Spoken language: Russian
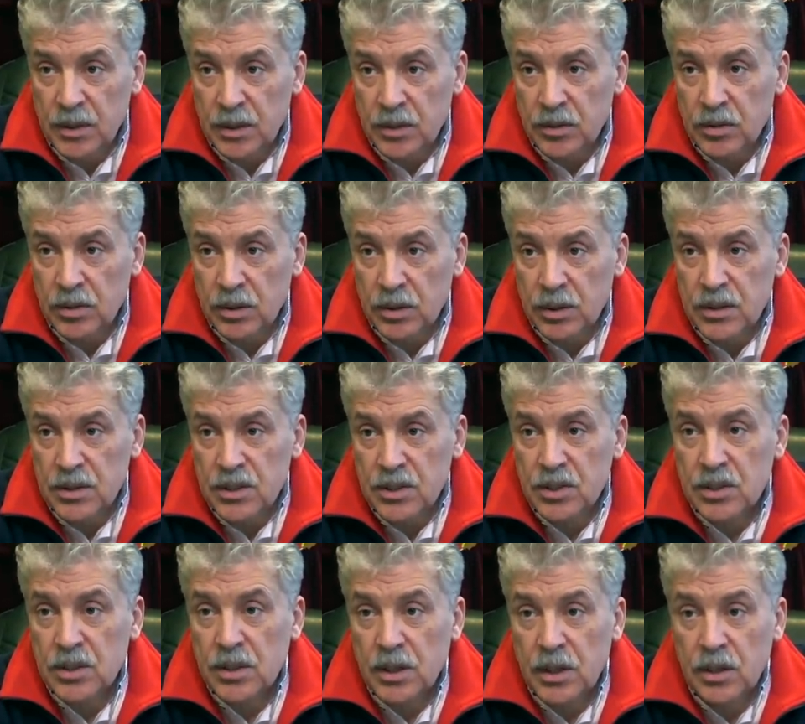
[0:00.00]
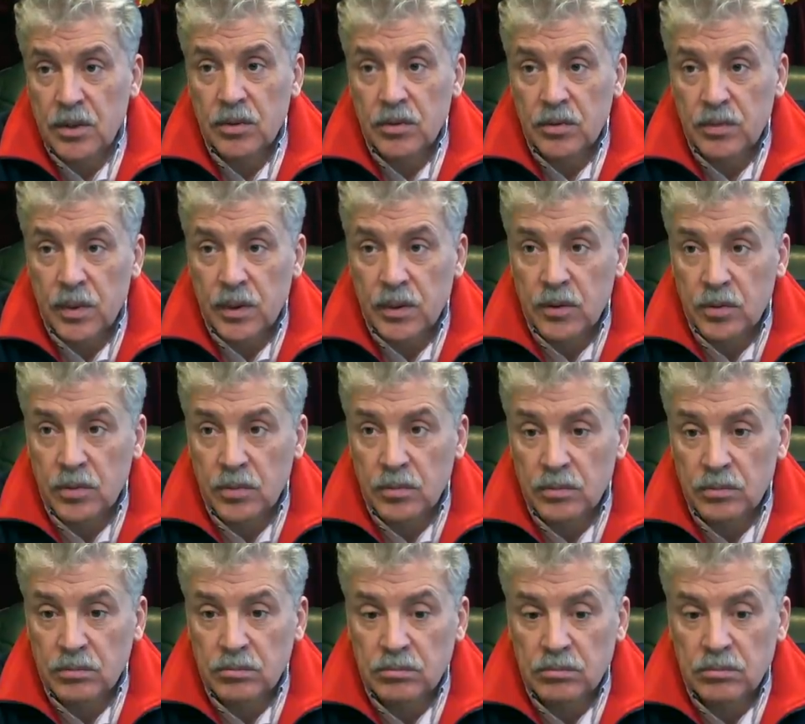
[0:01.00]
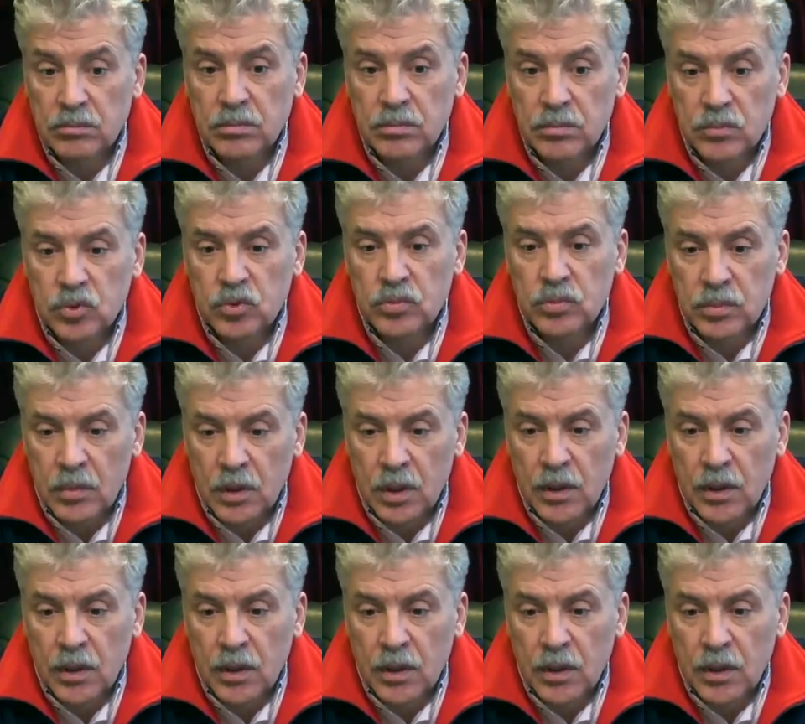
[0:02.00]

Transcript: которые, к сожалению, потом ну,